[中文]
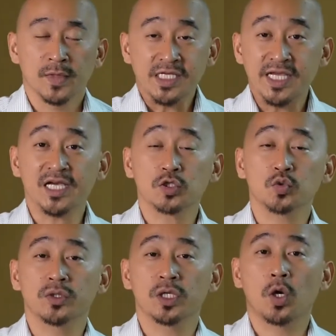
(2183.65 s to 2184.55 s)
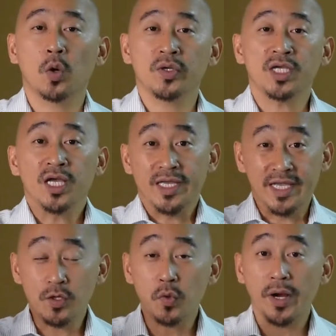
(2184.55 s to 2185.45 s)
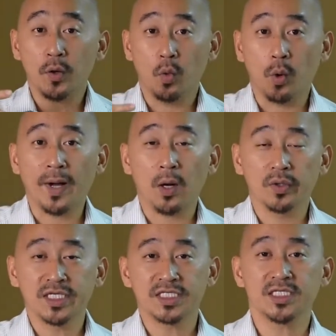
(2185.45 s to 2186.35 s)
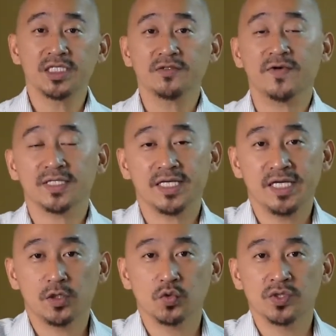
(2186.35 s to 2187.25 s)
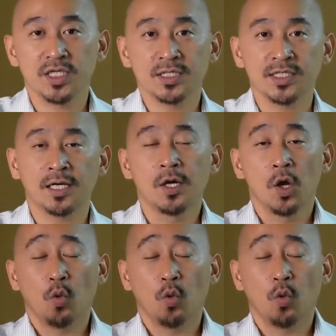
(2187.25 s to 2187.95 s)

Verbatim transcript: 耶稣的公义，因为我把我的信心放在耶稣身上，